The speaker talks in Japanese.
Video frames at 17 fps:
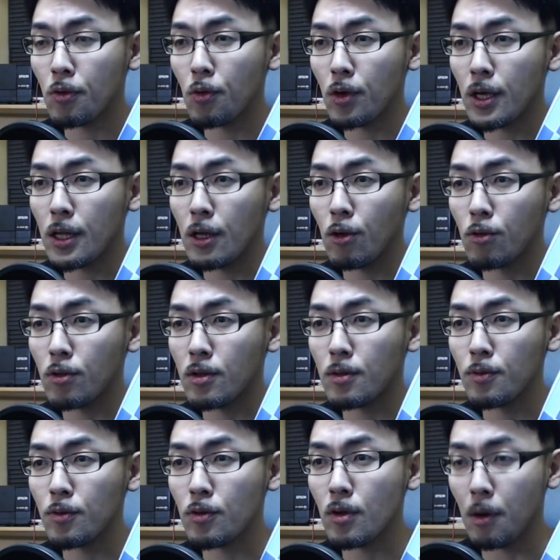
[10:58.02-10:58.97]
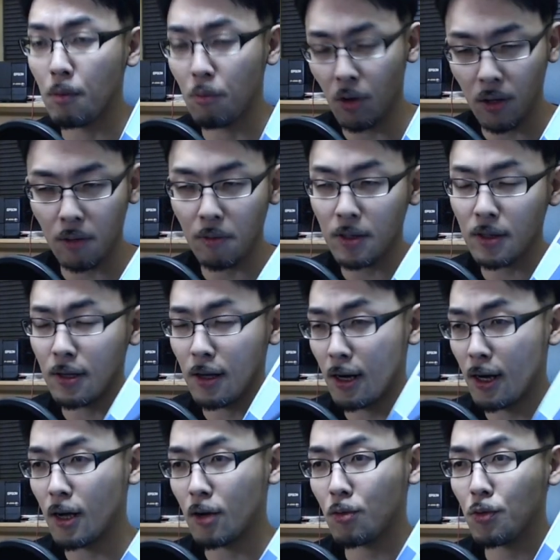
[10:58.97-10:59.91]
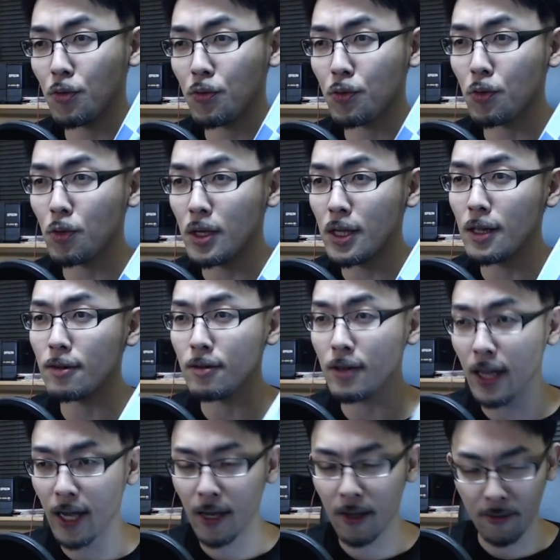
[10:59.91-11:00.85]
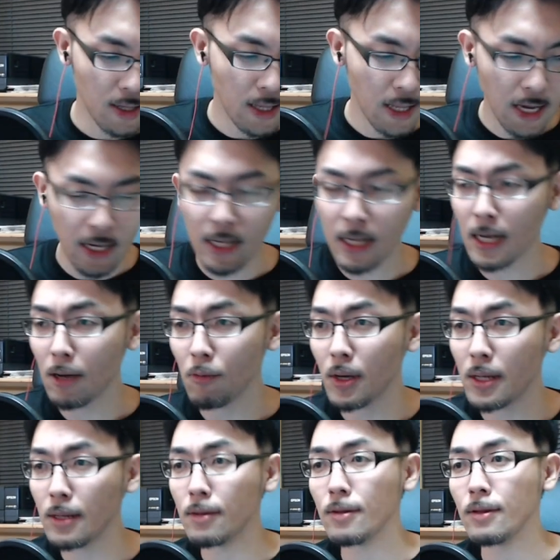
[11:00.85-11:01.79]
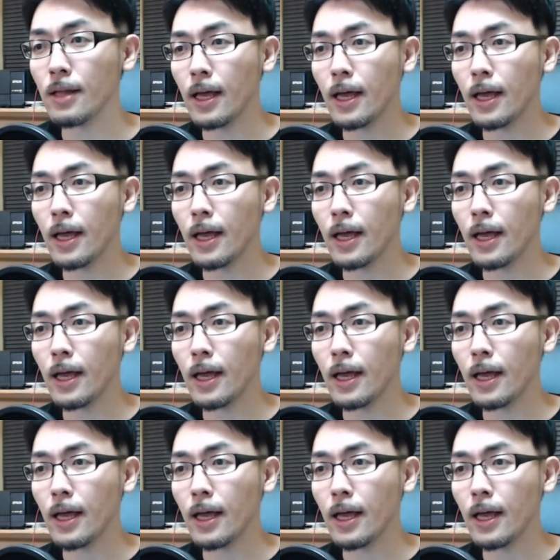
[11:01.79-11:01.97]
合計で4つ分ぐらいもらってますから、この袋いいですね。で、中はです